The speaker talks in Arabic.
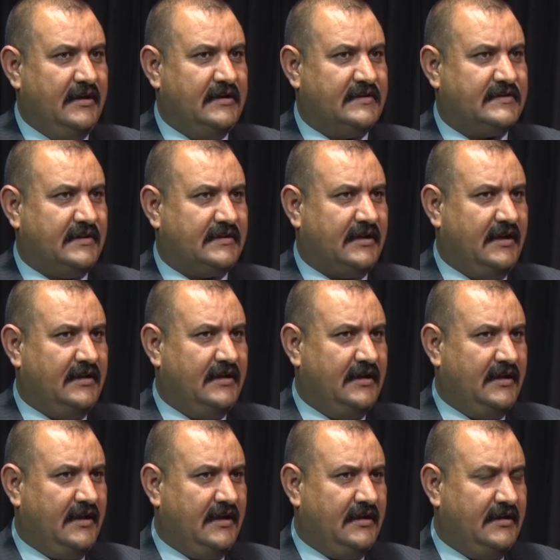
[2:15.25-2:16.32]

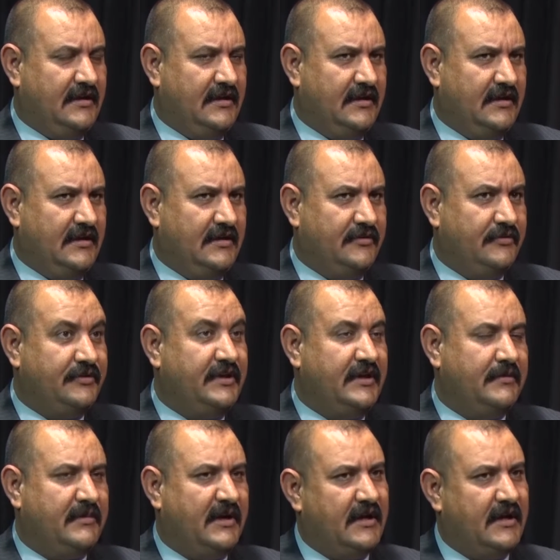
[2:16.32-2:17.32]
استطعنا أن نديم